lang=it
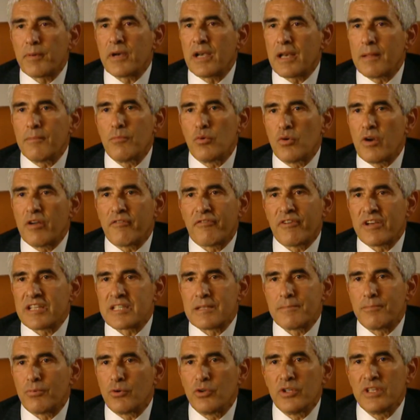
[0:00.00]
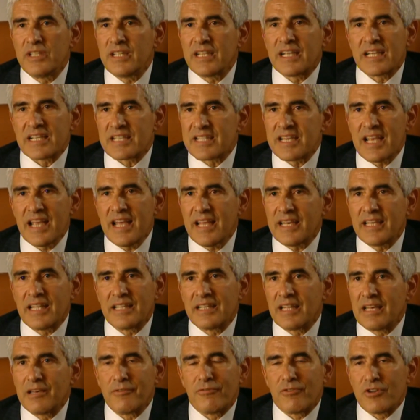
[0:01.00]
aprirebbe una fase politica seria
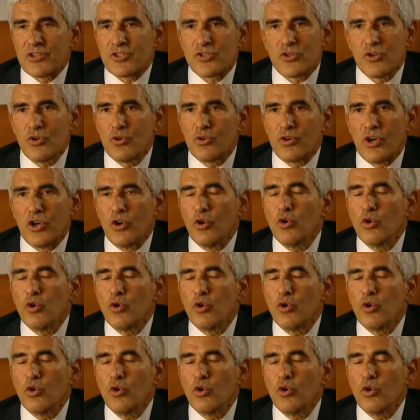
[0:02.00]
di riflessione.